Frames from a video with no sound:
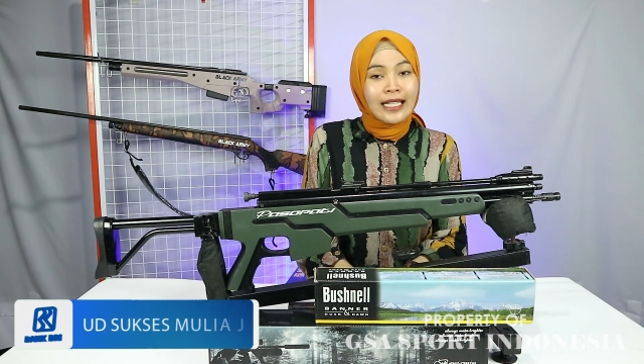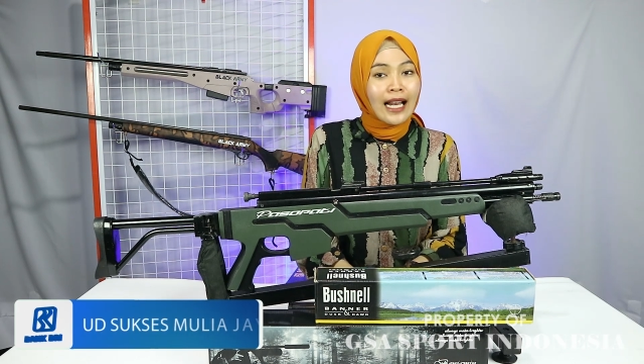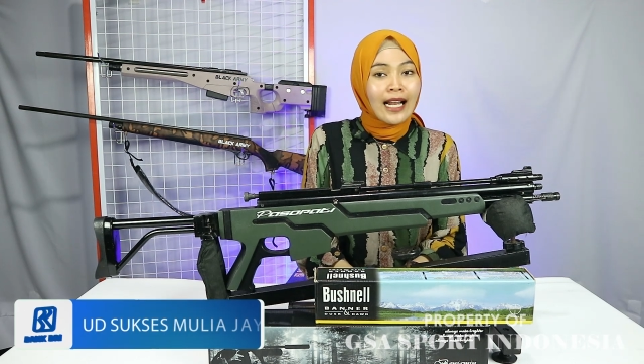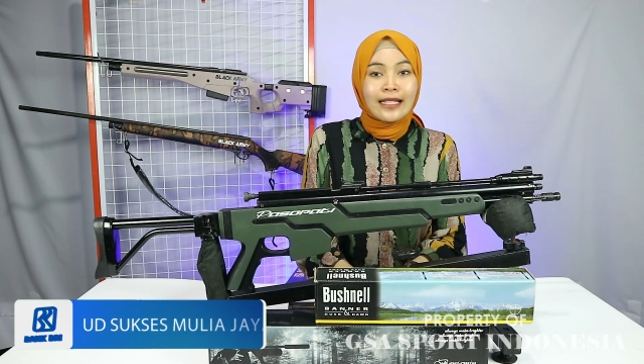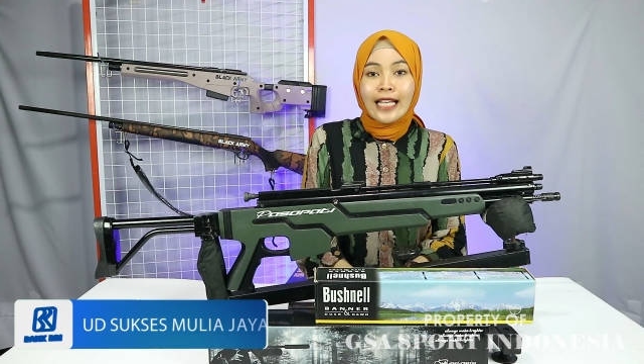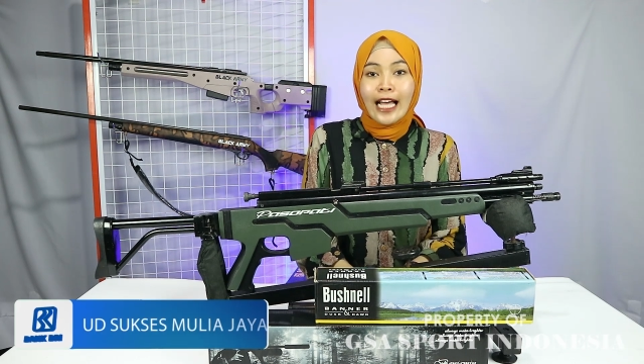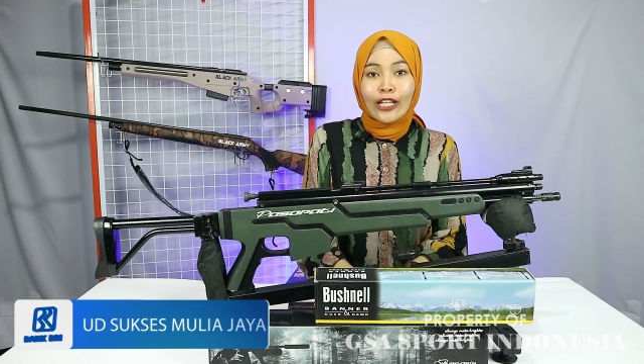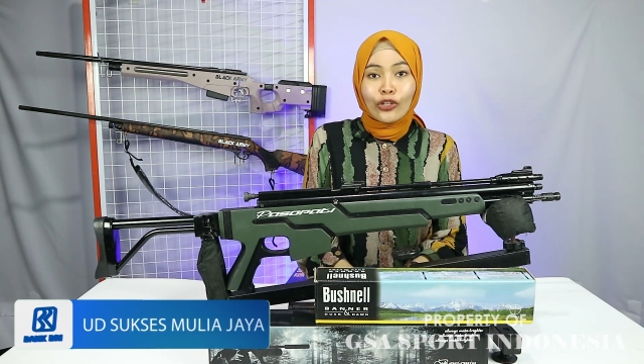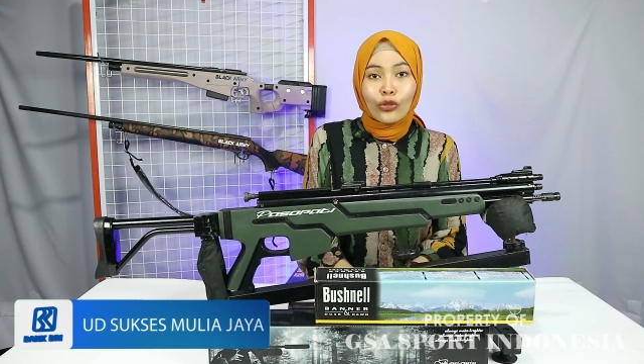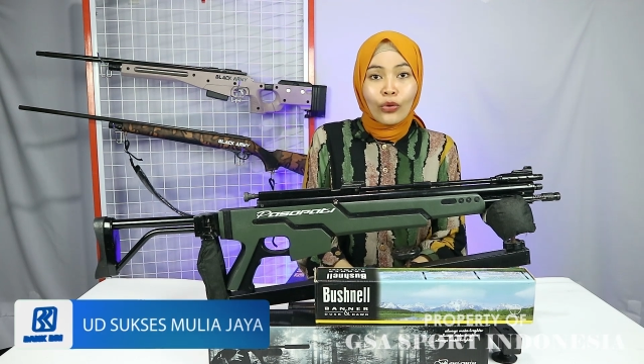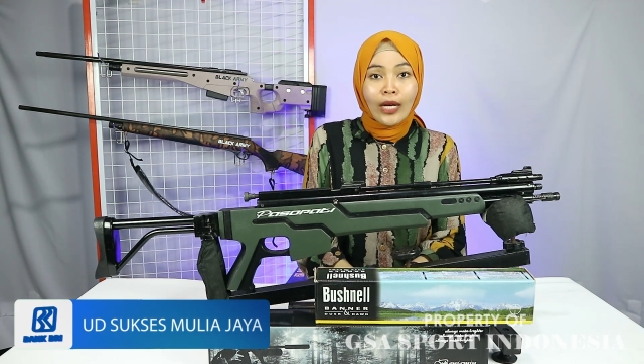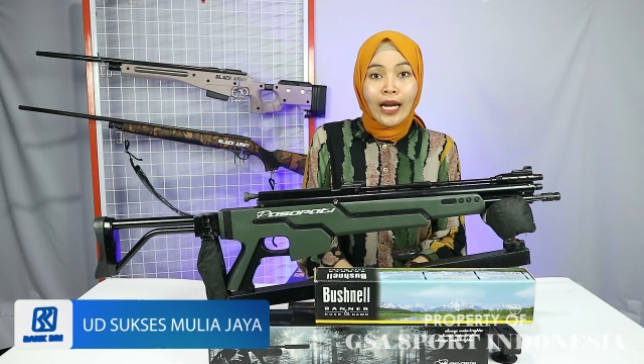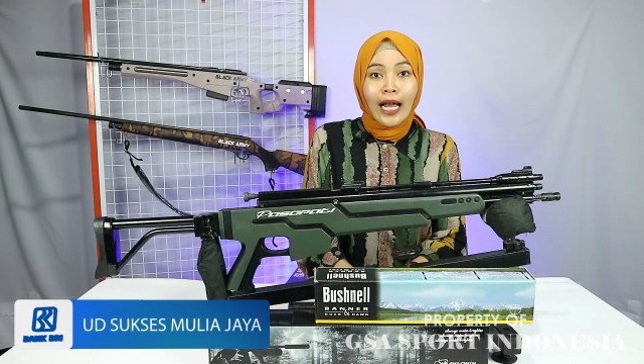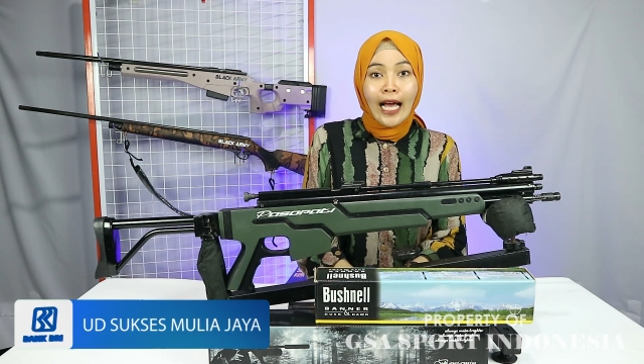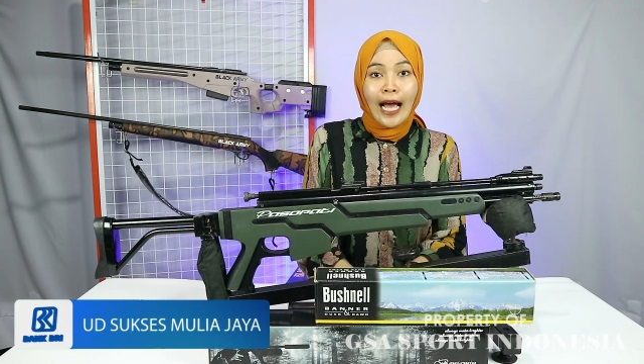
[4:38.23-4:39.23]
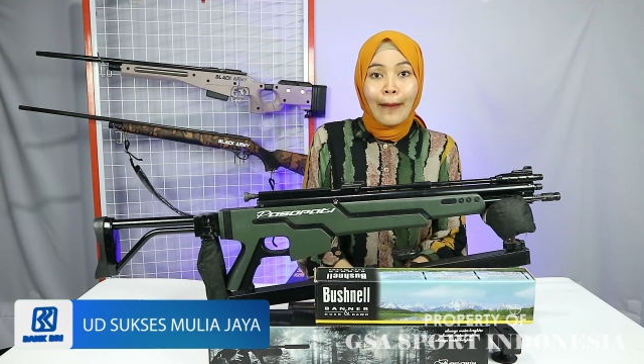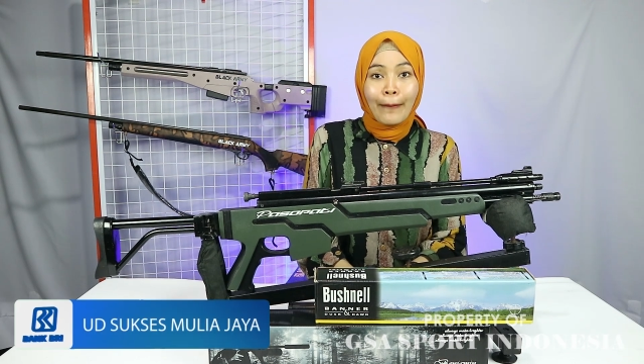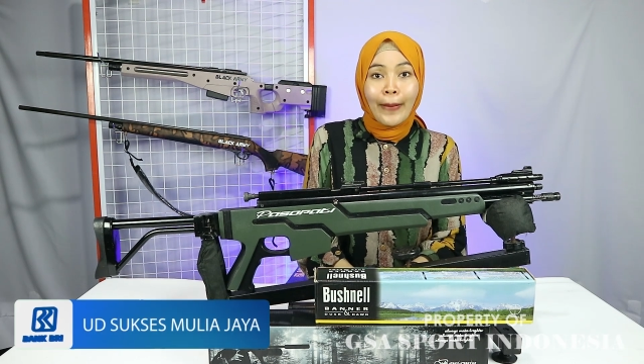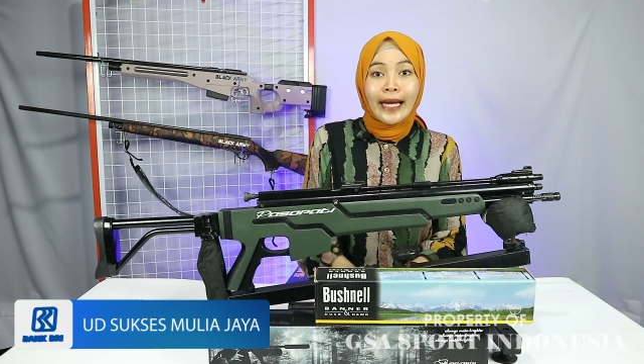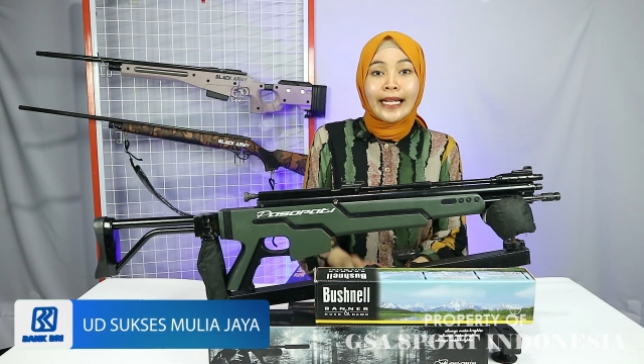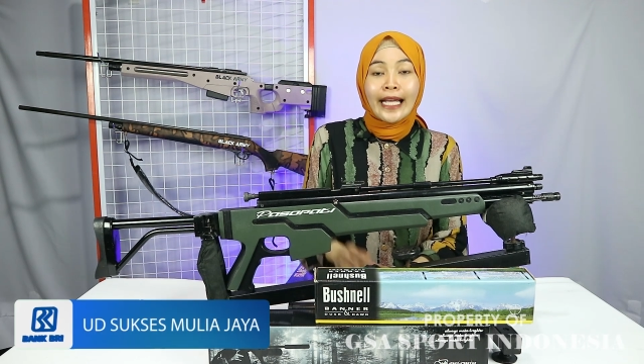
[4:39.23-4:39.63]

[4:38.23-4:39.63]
salah satu kelengkapan